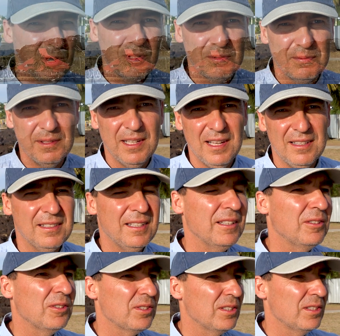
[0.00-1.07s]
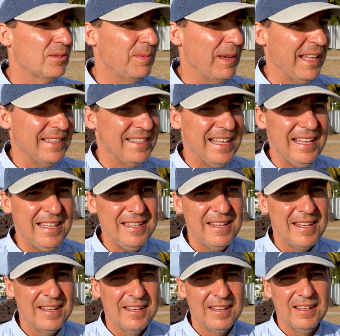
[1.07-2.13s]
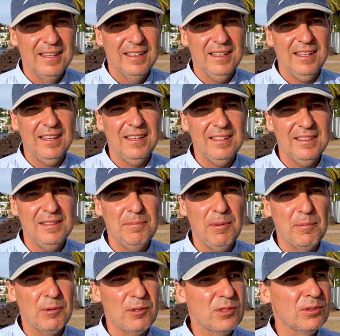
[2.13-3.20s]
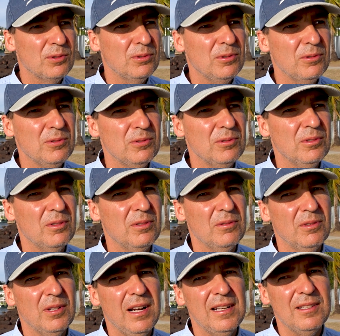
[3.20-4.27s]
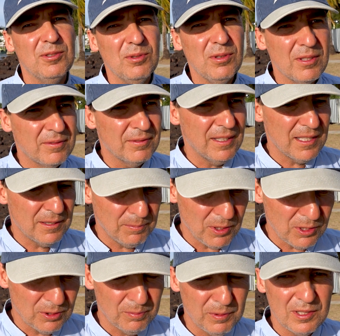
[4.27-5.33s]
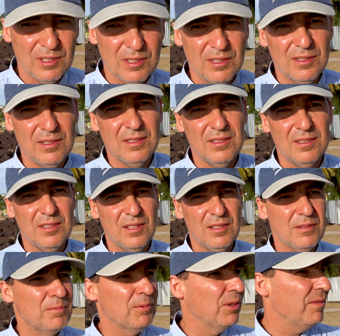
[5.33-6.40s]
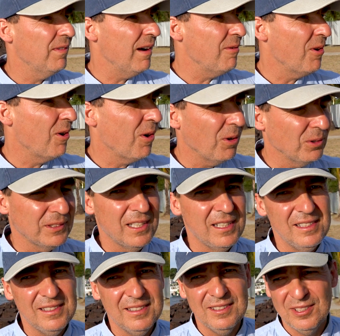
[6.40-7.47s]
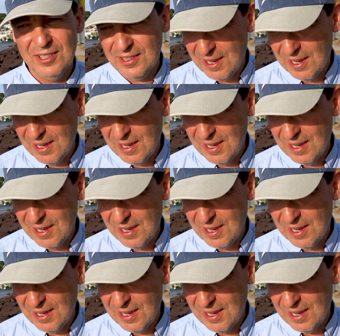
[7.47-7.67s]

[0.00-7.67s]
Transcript: rozwinięte i dosyć biedne e, i po prostu realizując w ten sposób, jeśli się zbudowało hotel i się